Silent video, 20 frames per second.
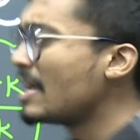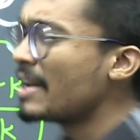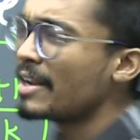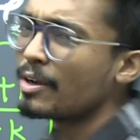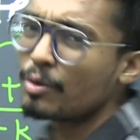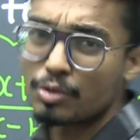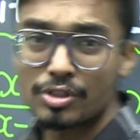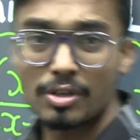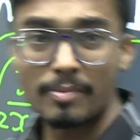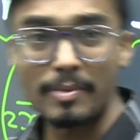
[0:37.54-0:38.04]
हैं
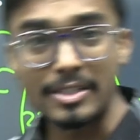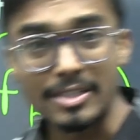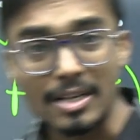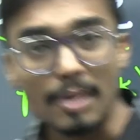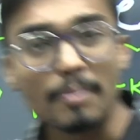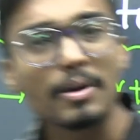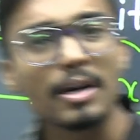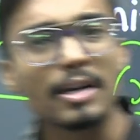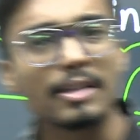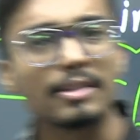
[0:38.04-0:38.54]
डायरेक्ट क्वेश्चन में
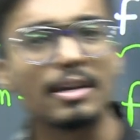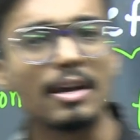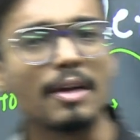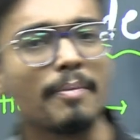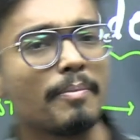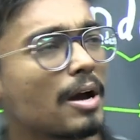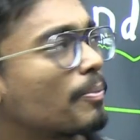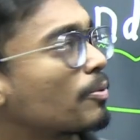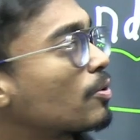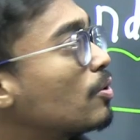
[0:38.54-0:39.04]
जम करते हैं
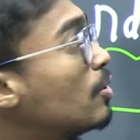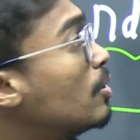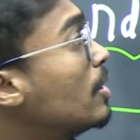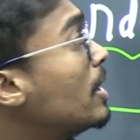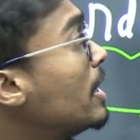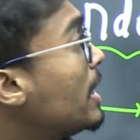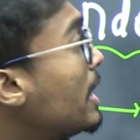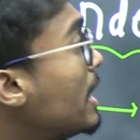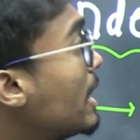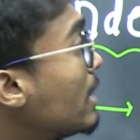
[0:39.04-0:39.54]
मैं आपको
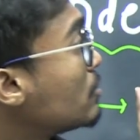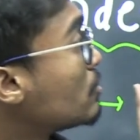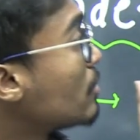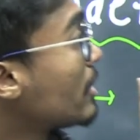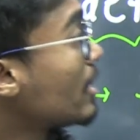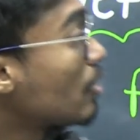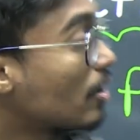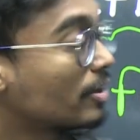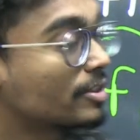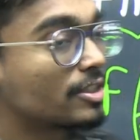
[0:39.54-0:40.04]
एक जो
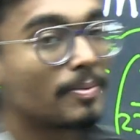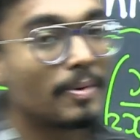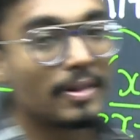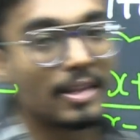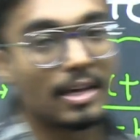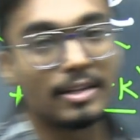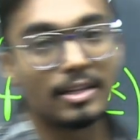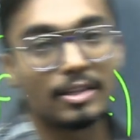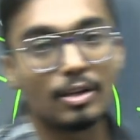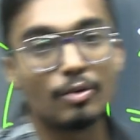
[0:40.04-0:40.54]
है लॉजिक
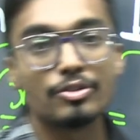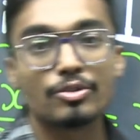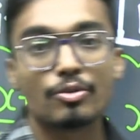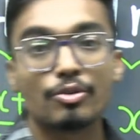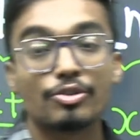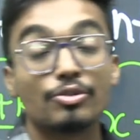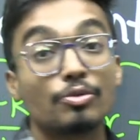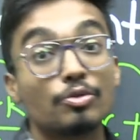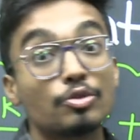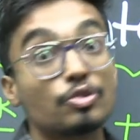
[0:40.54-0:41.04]
बता देता हूँ इस
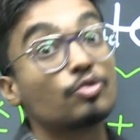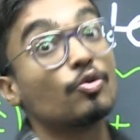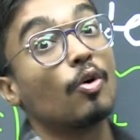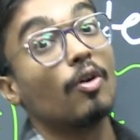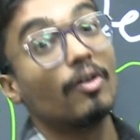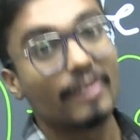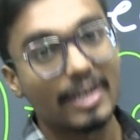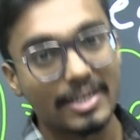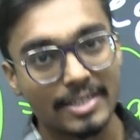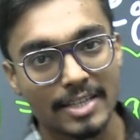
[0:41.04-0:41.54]
क्वेश्चन को
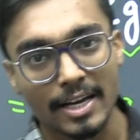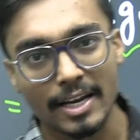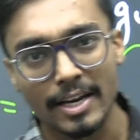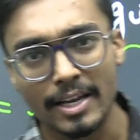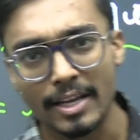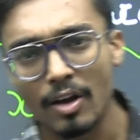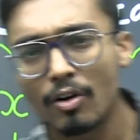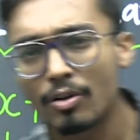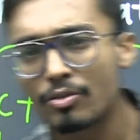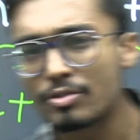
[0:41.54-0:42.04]
सॉल्व कैसे
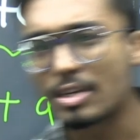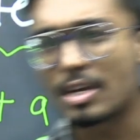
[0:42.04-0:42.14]
करेंगे और